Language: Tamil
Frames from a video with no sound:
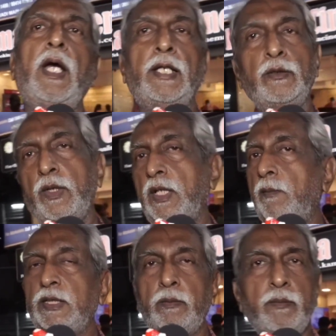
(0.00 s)
அது ஒன்று தான்
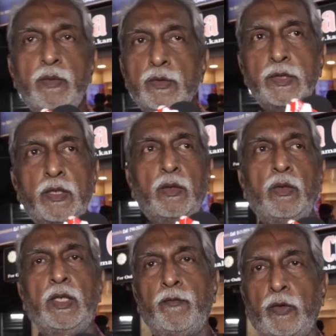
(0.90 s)
மற்றபடி மியூசிக்கோ
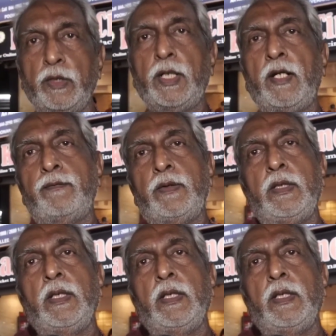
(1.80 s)
இல்லை ஃபோட்டோகிராஃபி